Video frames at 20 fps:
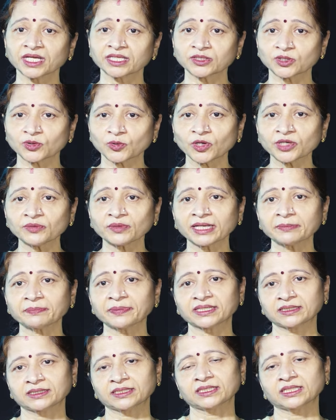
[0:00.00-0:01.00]
இந்த
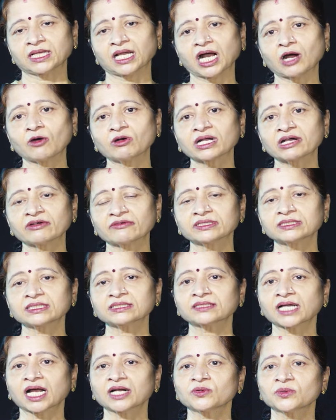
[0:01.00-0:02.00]
நோய்வாய்ப்பட்டு அவங்க வந்து
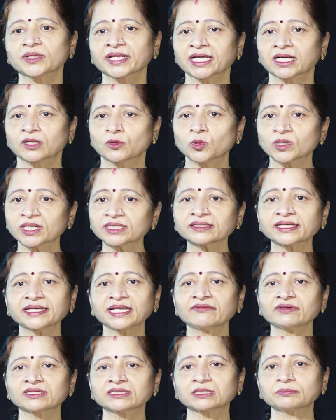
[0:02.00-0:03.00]
தன்னுடைய
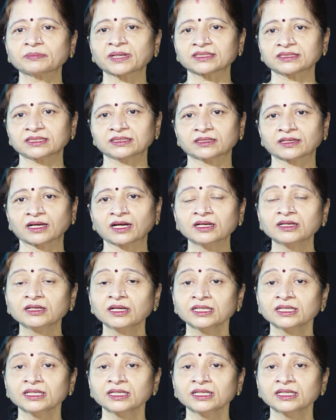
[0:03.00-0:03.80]
குணத்தையே வந்து பார்த்தீங்கன்னா